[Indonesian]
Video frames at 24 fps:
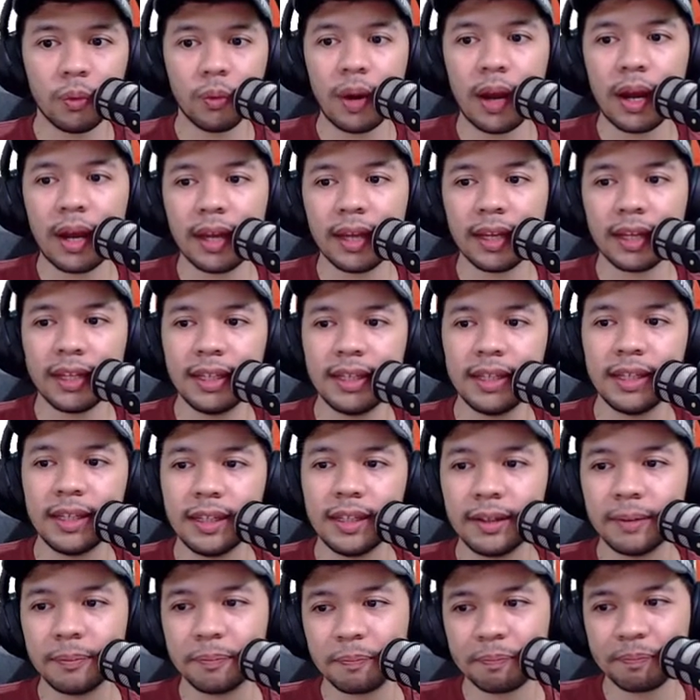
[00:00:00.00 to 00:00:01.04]
Wah,
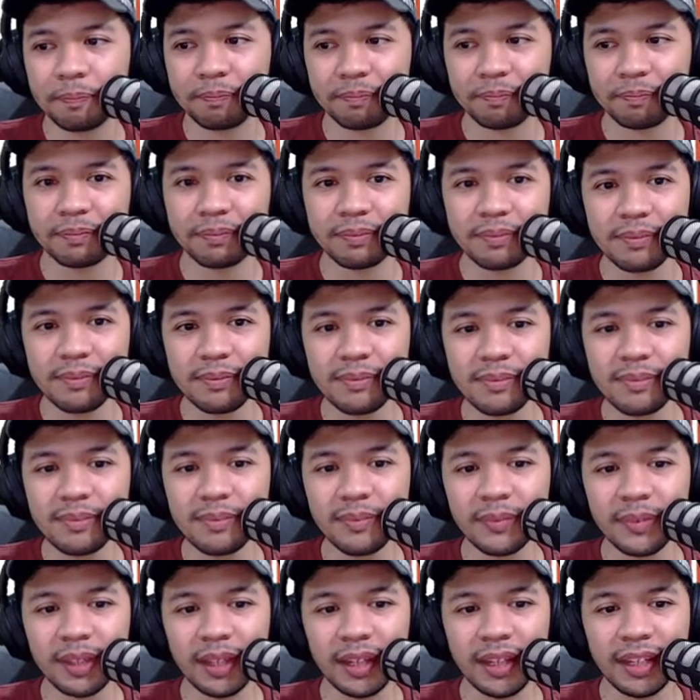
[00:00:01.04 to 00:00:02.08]
ini
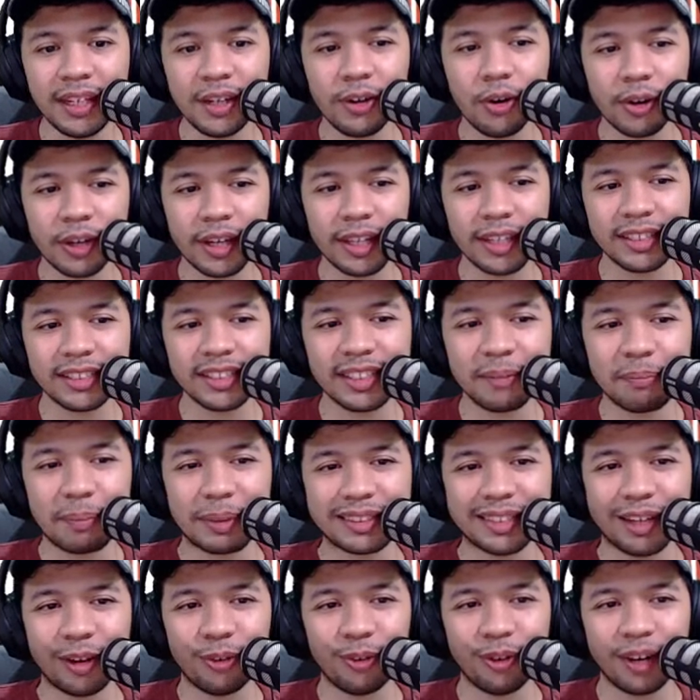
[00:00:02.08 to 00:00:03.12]
ini gokil sih
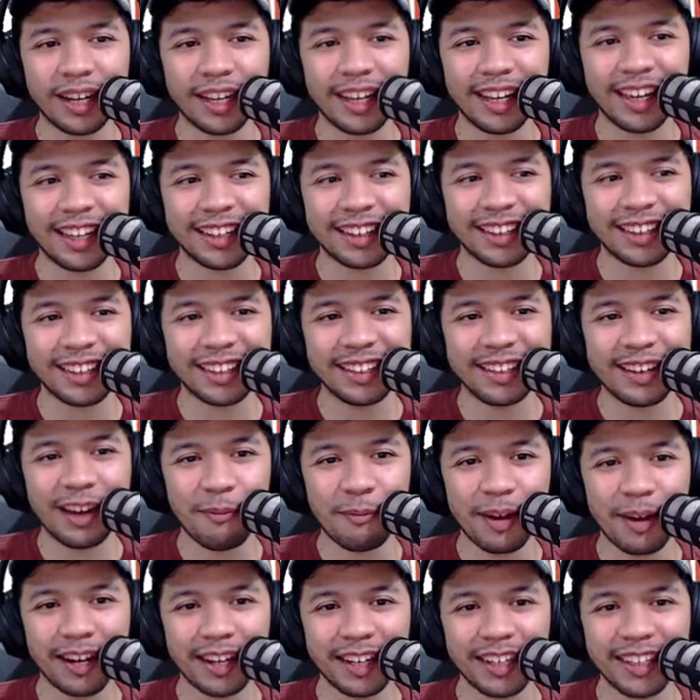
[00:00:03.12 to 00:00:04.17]
pas aku ngeliat
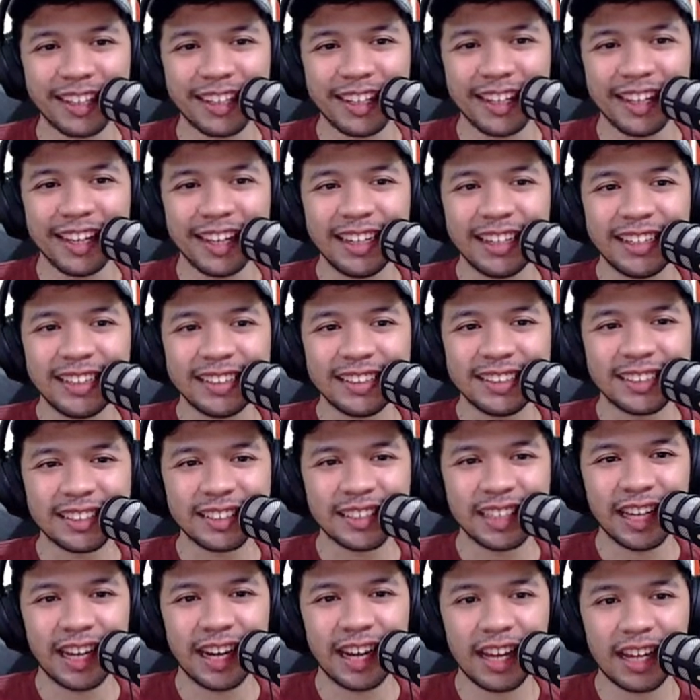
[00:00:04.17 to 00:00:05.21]
gambar ini.
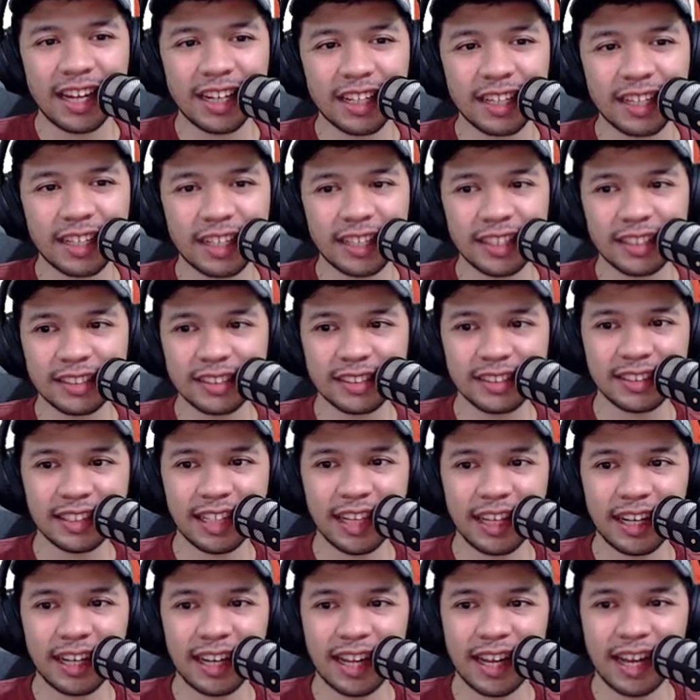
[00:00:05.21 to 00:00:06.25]
Stella
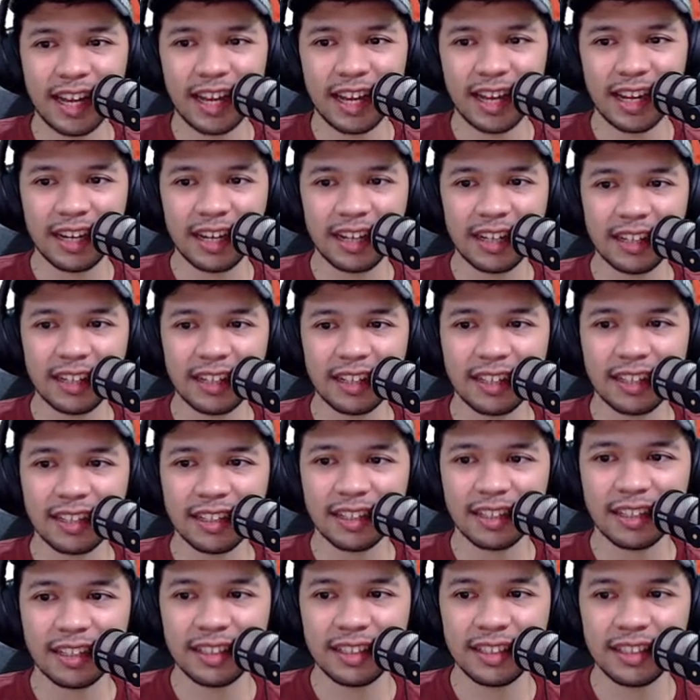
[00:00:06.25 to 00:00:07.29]
Stella
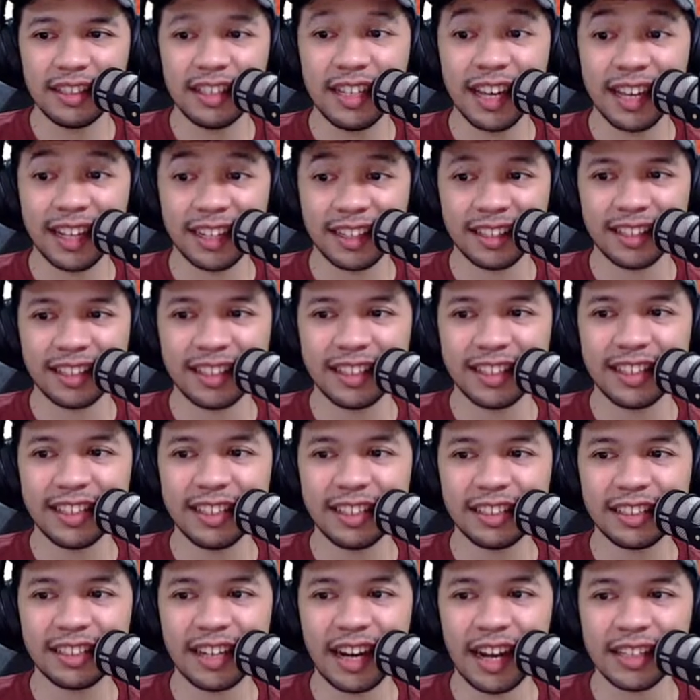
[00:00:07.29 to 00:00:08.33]
Gale
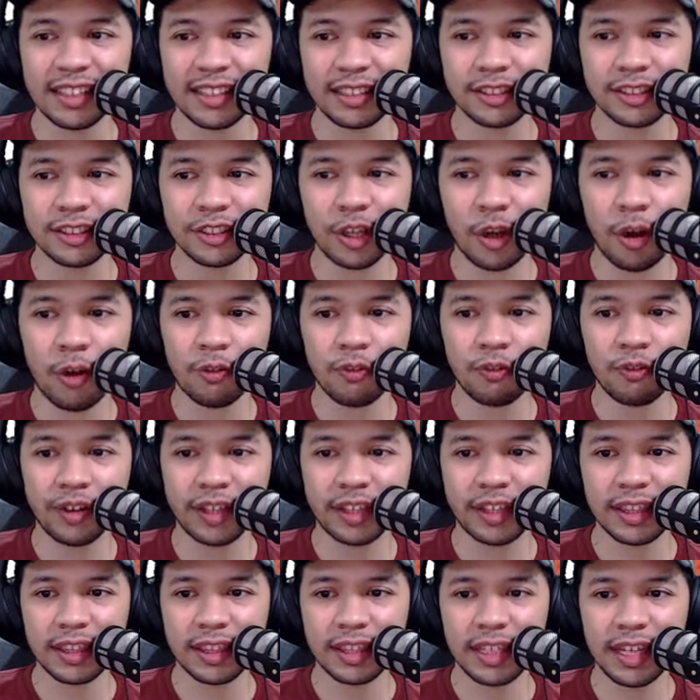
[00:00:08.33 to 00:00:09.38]
The Trials of
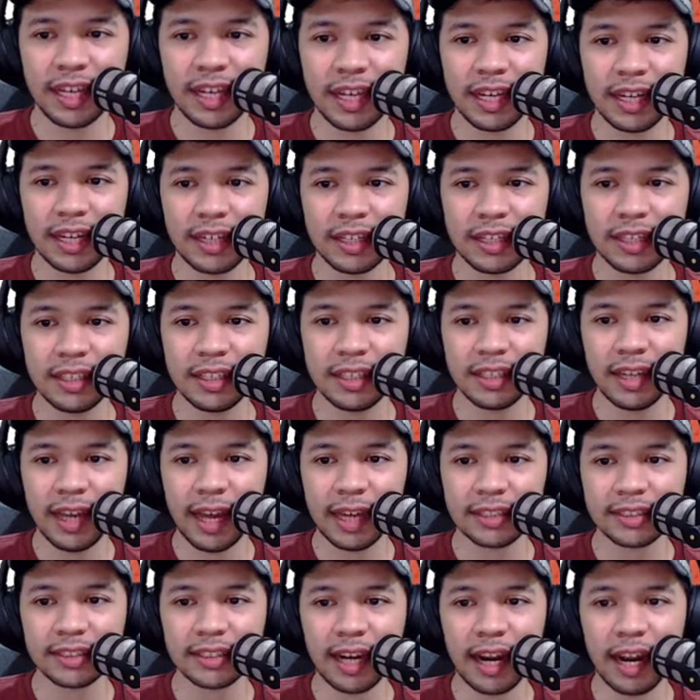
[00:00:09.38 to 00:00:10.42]
Fate dari
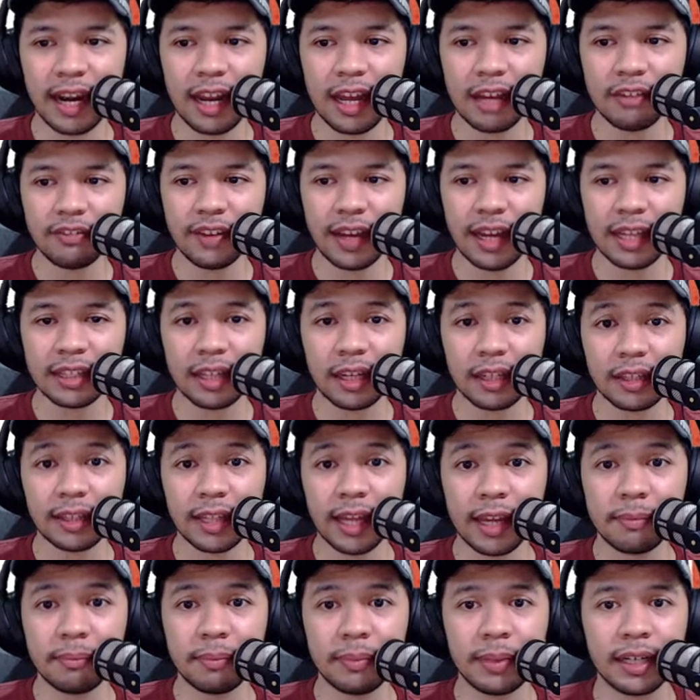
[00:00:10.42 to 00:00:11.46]
Extra Life
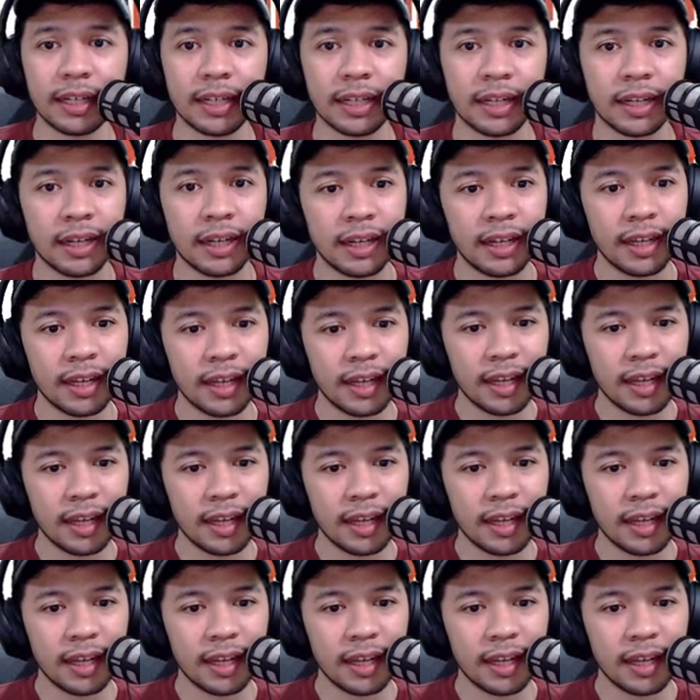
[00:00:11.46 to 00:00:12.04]
Entertainment.